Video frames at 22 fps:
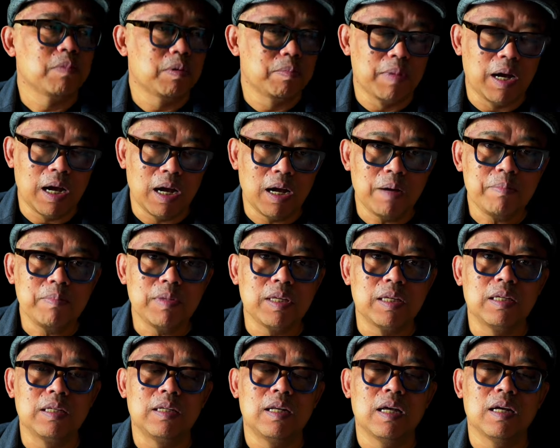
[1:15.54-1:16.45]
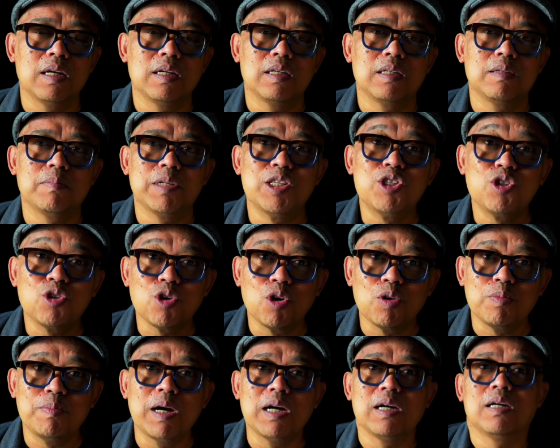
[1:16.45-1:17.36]
memahami dan
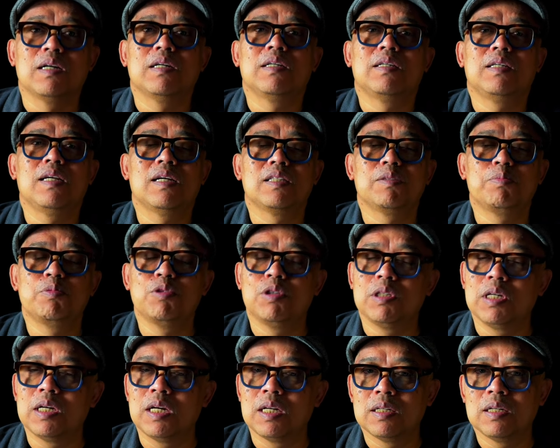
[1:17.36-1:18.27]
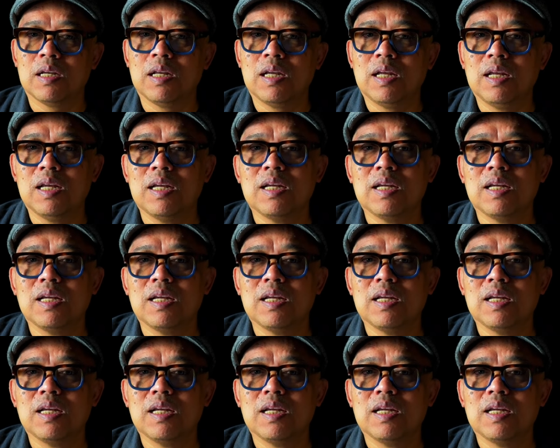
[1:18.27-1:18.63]
mencoba yang disebut dengan